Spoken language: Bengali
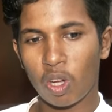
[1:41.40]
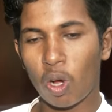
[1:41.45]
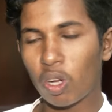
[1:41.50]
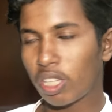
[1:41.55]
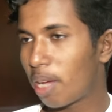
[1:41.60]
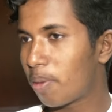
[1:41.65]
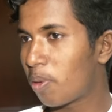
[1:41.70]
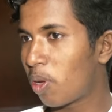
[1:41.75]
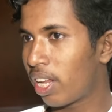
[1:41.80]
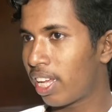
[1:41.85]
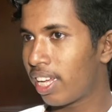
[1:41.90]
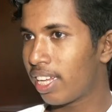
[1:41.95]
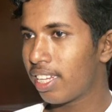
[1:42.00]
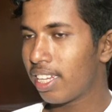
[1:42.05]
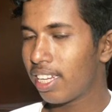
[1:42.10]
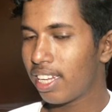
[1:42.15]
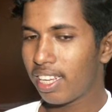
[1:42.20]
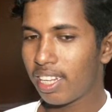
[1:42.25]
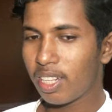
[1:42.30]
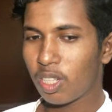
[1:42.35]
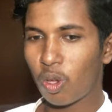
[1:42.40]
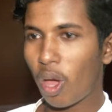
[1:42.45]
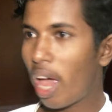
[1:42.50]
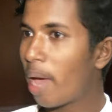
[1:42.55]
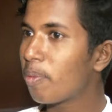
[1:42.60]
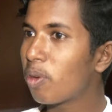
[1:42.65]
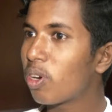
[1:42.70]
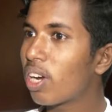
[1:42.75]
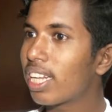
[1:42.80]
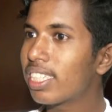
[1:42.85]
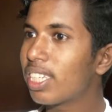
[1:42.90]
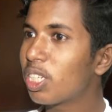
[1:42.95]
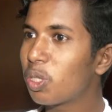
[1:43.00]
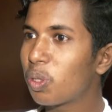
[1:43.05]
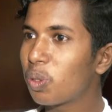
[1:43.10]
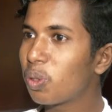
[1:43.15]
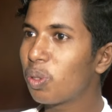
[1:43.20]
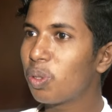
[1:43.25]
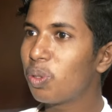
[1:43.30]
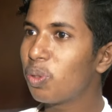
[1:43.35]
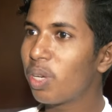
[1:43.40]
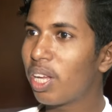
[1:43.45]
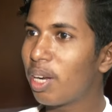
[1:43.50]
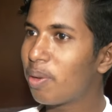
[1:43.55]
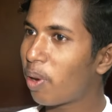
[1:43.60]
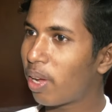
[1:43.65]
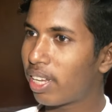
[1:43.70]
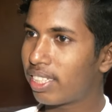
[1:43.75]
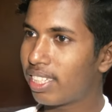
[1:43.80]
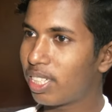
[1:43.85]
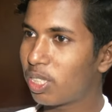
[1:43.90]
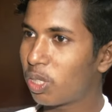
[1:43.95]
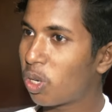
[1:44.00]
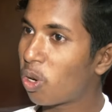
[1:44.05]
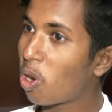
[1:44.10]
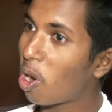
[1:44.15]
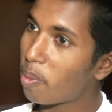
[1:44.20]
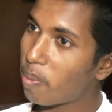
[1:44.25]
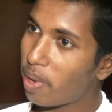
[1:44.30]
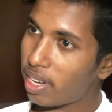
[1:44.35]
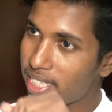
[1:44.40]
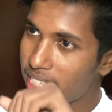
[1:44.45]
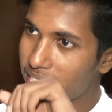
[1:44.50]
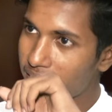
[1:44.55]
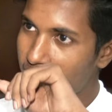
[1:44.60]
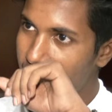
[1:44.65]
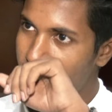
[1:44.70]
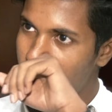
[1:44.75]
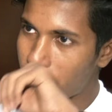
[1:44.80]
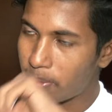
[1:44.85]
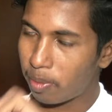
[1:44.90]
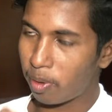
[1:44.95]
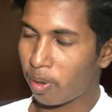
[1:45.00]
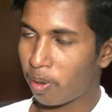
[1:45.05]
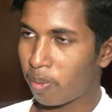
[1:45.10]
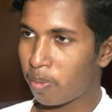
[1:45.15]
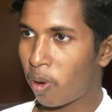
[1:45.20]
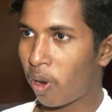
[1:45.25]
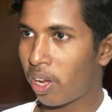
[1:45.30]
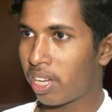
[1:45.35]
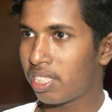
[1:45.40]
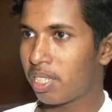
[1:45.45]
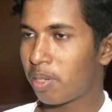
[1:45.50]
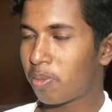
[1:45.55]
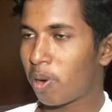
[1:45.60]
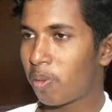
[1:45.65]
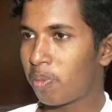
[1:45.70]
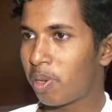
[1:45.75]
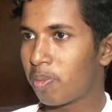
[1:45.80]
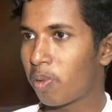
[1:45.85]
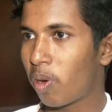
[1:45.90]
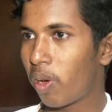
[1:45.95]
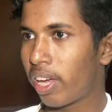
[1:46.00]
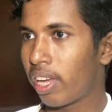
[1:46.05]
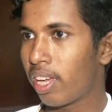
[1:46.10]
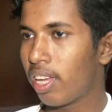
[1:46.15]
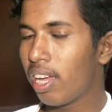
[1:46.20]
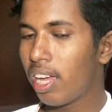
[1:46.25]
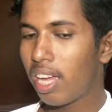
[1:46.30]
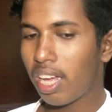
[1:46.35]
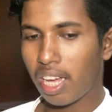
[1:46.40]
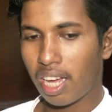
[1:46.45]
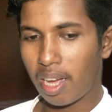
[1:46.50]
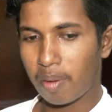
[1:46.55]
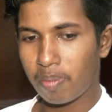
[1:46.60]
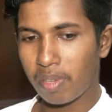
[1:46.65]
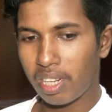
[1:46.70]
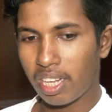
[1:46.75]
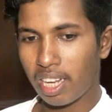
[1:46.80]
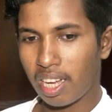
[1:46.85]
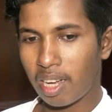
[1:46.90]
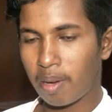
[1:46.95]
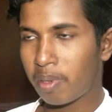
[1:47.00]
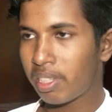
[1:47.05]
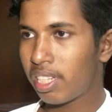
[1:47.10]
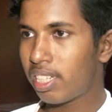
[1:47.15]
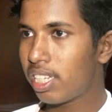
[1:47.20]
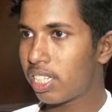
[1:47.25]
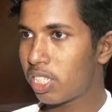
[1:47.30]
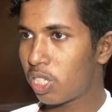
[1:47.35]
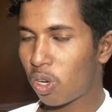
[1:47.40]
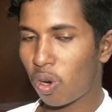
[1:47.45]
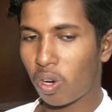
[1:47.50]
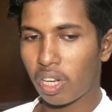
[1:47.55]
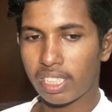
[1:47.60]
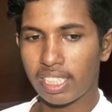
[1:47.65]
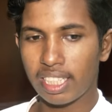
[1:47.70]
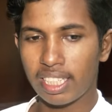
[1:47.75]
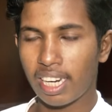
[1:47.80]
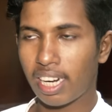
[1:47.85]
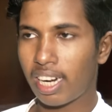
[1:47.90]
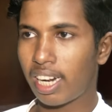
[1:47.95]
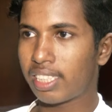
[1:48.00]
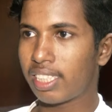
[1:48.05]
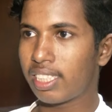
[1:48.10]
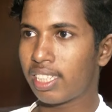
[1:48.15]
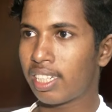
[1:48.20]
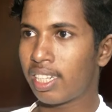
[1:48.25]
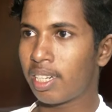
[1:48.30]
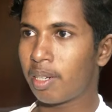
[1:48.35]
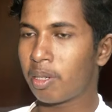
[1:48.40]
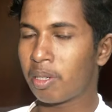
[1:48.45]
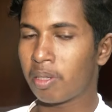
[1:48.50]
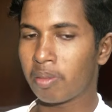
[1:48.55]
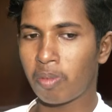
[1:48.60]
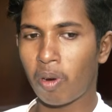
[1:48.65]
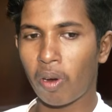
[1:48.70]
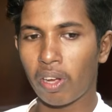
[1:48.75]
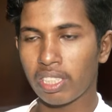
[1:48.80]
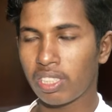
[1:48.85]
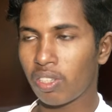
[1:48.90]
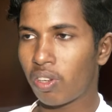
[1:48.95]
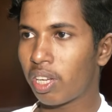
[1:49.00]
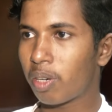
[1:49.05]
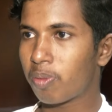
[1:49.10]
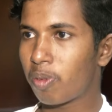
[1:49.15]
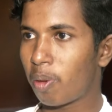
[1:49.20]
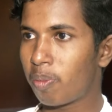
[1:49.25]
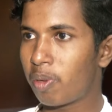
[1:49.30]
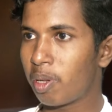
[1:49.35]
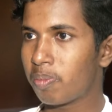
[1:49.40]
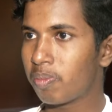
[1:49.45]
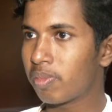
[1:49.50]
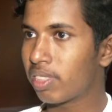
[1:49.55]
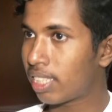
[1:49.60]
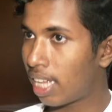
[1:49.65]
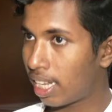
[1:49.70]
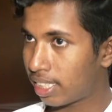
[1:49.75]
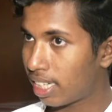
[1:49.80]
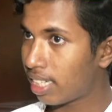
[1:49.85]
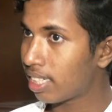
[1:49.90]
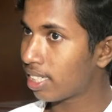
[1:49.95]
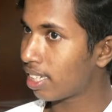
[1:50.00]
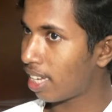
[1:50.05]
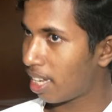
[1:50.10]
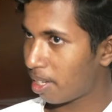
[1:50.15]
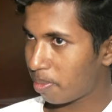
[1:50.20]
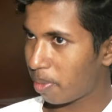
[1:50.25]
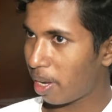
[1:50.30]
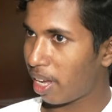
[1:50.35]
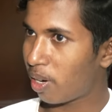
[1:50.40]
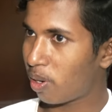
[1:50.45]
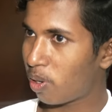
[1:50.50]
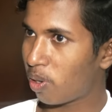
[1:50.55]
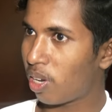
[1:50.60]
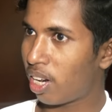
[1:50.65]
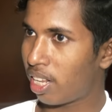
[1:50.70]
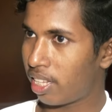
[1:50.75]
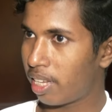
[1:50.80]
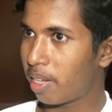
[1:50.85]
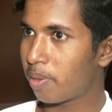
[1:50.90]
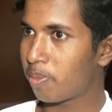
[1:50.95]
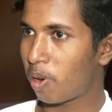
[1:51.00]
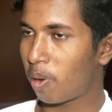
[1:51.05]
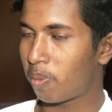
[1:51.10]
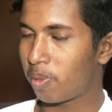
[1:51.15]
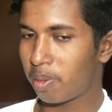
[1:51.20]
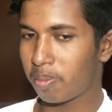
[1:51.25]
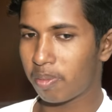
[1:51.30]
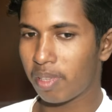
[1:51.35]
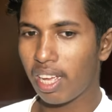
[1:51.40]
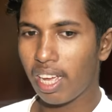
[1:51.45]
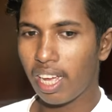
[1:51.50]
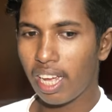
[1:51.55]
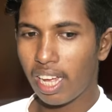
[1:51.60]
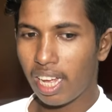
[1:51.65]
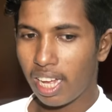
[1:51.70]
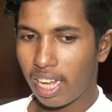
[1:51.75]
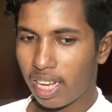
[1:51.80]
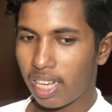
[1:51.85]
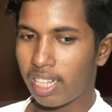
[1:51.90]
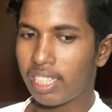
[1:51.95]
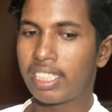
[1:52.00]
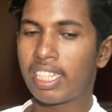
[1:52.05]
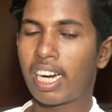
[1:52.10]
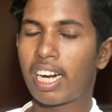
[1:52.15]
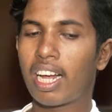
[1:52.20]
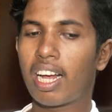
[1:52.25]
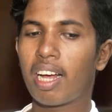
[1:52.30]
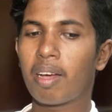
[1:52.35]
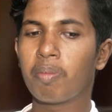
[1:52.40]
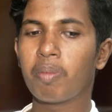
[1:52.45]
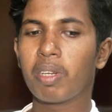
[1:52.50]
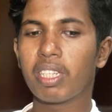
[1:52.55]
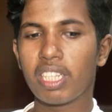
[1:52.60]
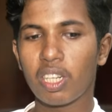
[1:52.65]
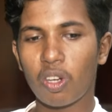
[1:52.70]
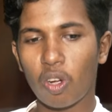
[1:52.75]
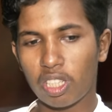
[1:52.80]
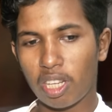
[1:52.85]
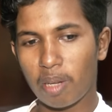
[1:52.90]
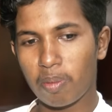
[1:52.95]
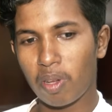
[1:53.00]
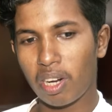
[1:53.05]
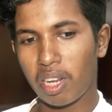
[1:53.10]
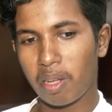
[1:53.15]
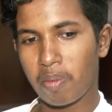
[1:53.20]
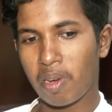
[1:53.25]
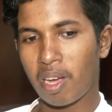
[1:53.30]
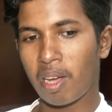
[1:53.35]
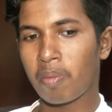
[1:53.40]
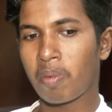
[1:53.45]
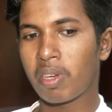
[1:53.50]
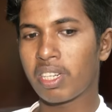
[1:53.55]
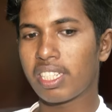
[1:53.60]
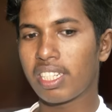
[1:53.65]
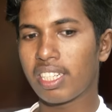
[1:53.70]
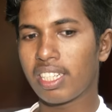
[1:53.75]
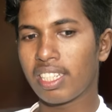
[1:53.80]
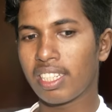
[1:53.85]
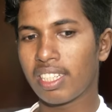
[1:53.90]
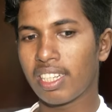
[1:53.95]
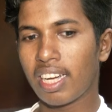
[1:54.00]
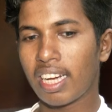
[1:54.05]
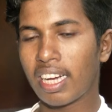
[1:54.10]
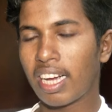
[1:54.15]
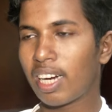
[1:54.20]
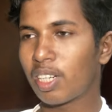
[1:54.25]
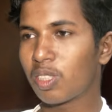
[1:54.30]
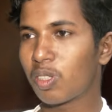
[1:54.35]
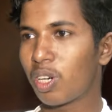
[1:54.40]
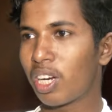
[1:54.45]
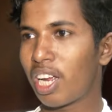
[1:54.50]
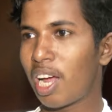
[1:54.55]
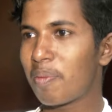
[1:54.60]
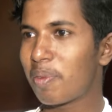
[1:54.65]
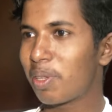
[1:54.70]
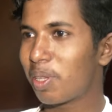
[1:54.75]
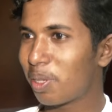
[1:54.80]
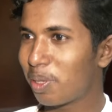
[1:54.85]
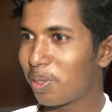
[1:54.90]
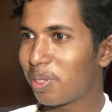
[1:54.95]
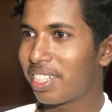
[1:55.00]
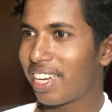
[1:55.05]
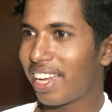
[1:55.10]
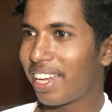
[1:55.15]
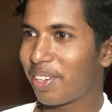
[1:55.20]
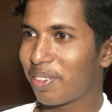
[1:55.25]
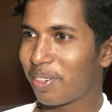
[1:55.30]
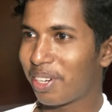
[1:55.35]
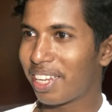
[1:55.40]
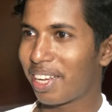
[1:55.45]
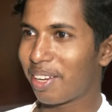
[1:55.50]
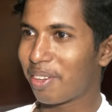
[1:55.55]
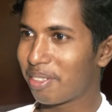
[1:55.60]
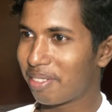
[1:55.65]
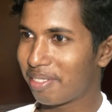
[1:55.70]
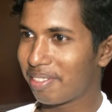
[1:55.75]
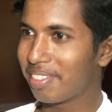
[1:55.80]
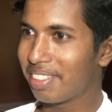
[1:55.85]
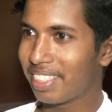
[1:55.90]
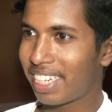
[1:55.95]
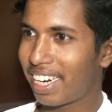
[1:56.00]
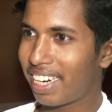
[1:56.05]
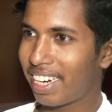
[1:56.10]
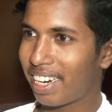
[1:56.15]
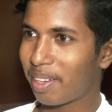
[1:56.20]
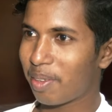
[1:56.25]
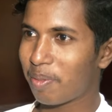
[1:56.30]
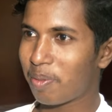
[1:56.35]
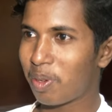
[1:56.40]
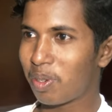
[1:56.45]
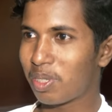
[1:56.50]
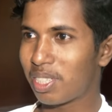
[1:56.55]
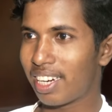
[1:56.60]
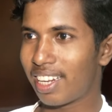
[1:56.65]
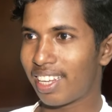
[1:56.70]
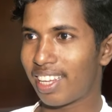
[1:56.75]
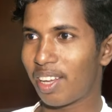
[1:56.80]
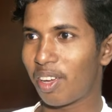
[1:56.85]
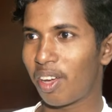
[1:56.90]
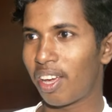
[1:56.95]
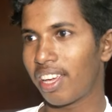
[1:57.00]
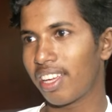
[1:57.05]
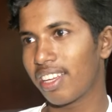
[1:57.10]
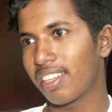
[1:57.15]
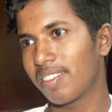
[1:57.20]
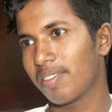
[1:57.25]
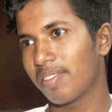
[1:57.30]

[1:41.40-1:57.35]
কথা বলে তো এমন না যে শুধু ডুয়েল ভয়েসদের জন্য নর্মাল সিঙ্গারদেরও ভয়েসের প্রবলেম হয় আপনি আমাদের দেশের অনেক সিঙ্গাররা আছে যাদের ভয়েসে অনেক প্রবলেম তাসান খান ভাইয়েরও গলায় প্রবলেম যারা বেশি কথা বলে বা বেশি গান করে আমি তো দুইটাই করি এখন জানি না ফিউচারে কি হয়